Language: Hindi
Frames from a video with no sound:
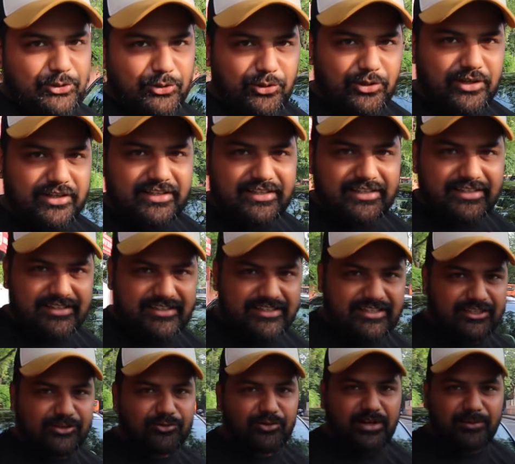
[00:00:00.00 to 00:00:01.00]
तो
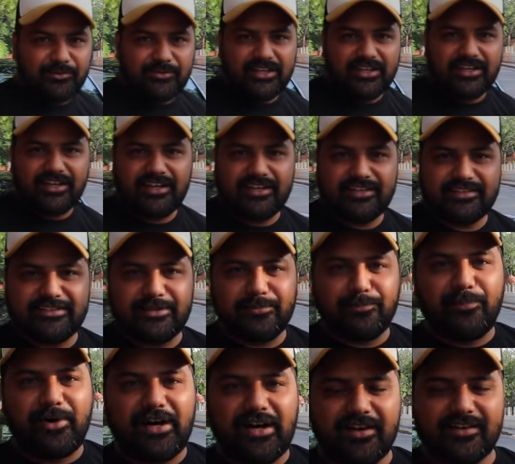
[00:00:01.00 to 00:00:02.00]
ये तो आप देख रहे हैं इसे
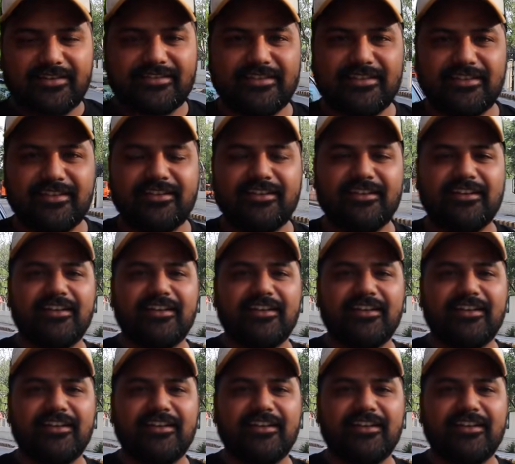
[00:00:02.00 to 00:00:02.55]
बाहर से